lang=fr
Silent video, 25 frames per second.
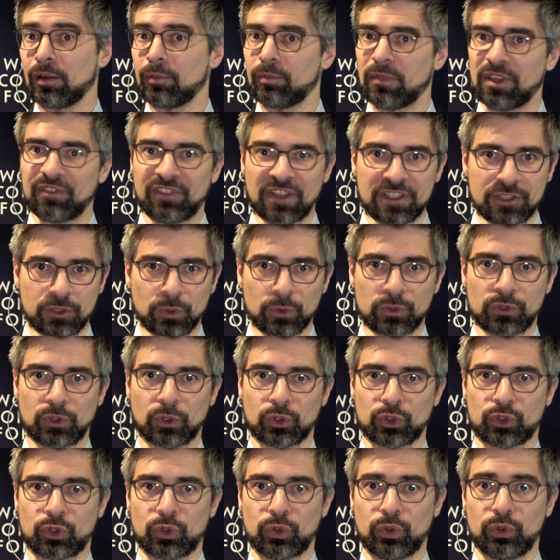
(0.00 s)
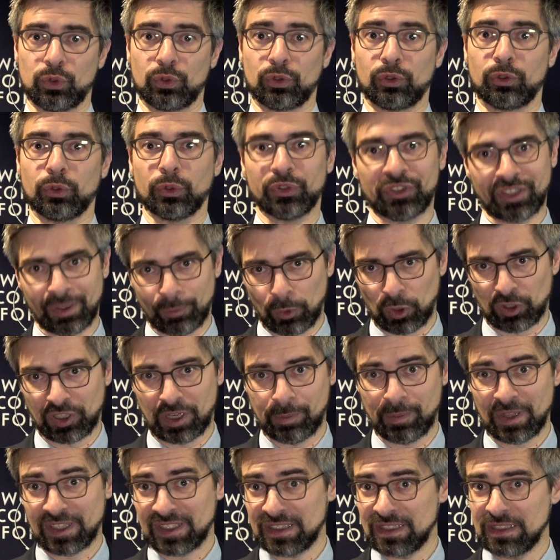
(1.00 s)
Mais face aux enjeux, notamment
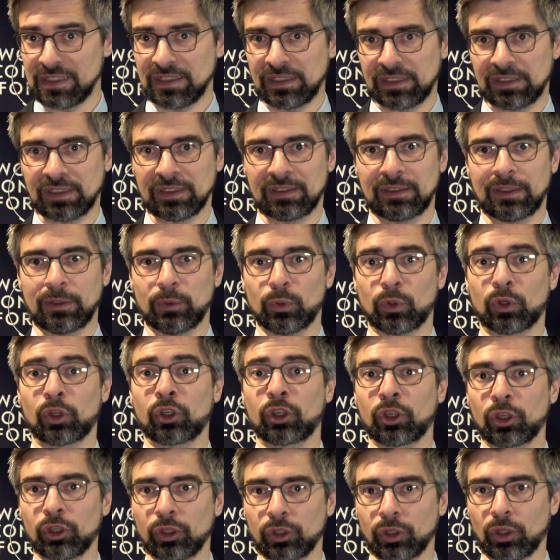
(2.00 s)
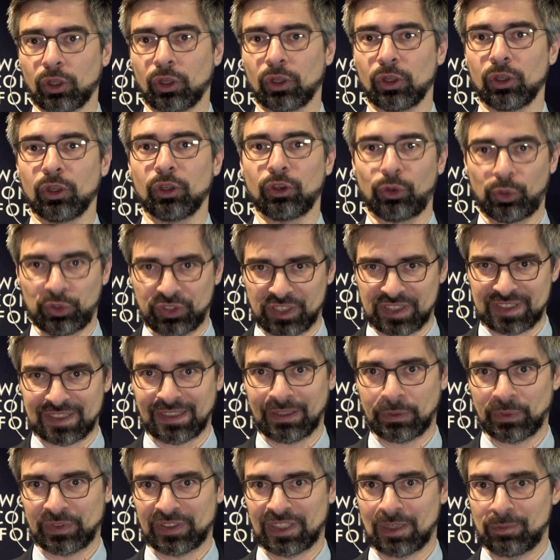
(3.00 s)
climatiques, qui étaient au cœur de cette
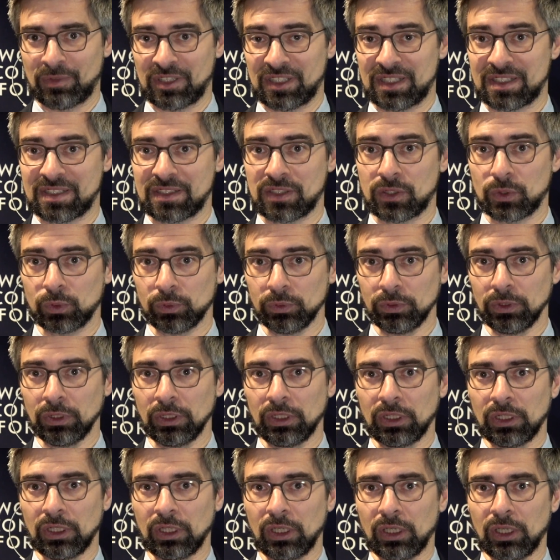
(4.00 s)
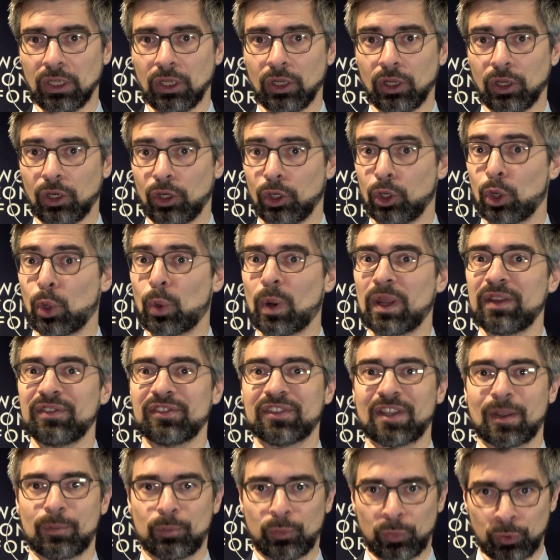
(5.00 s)
50e édition,
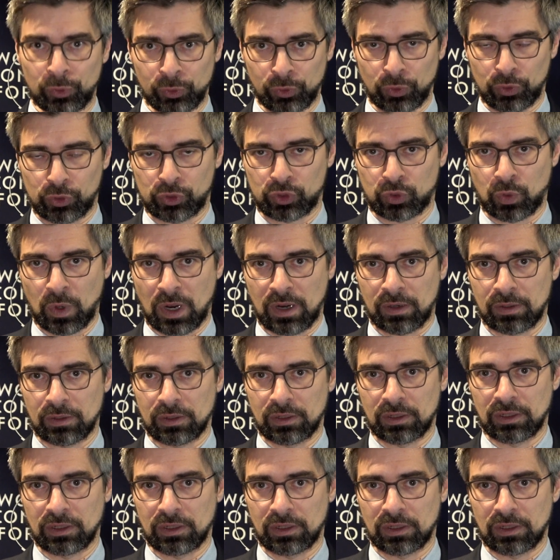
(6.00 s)
WEF n'a plus le choix.